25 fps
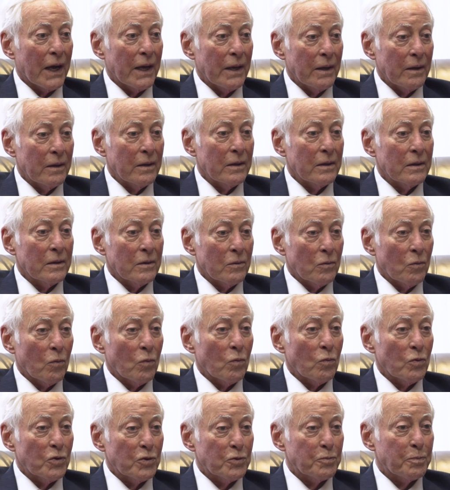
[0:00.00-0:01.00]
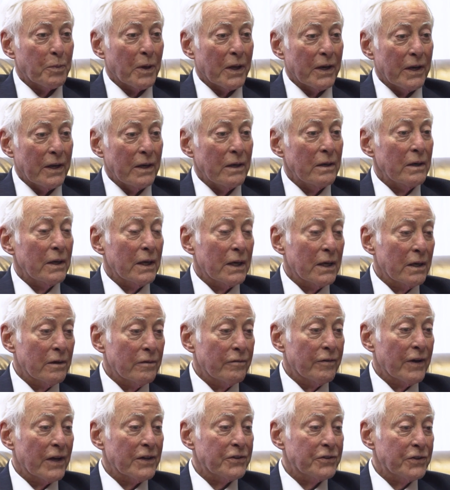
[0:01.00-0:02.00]
— потратить и инвестировать
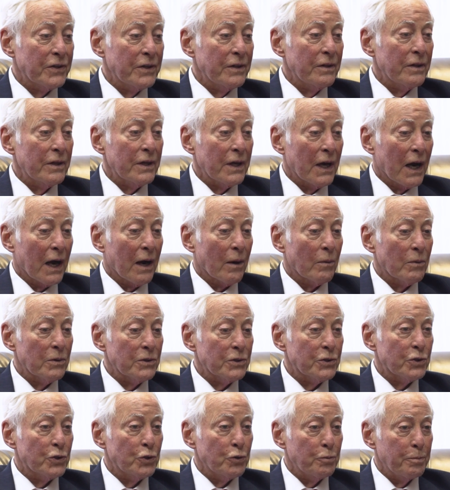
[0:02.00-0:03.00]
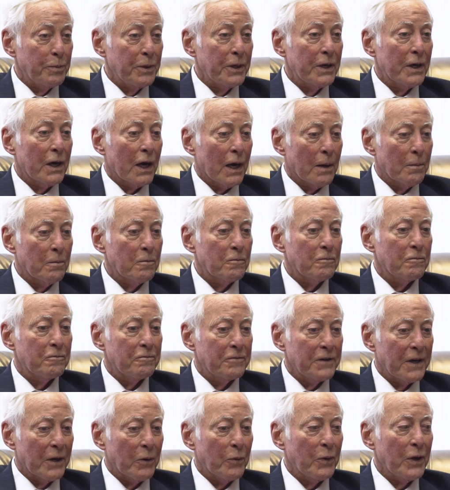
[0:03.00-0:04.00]
много времени в то, чтобы стать лучшим в
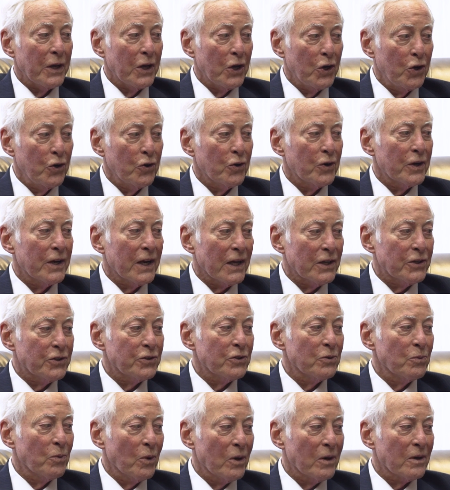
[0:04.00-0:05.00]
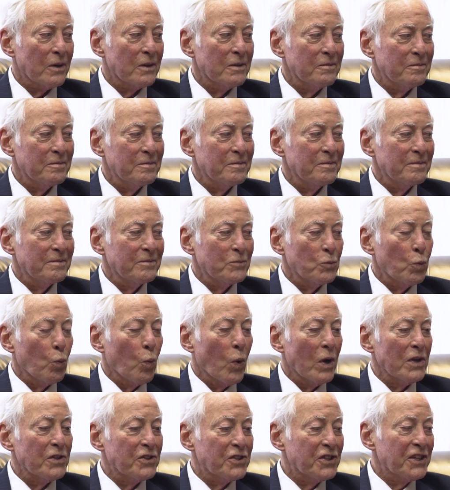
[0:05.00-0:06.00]
своем деле,
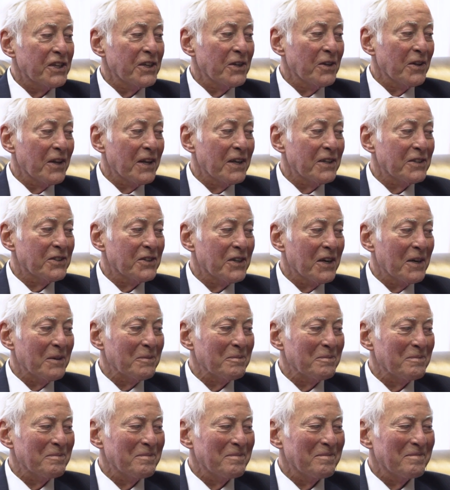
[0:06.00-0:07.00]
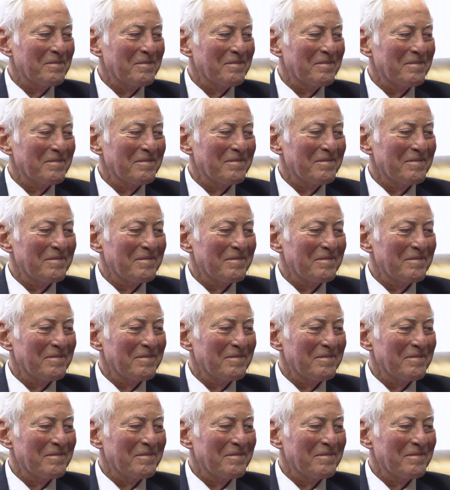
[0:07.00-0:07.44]
один навык за раз.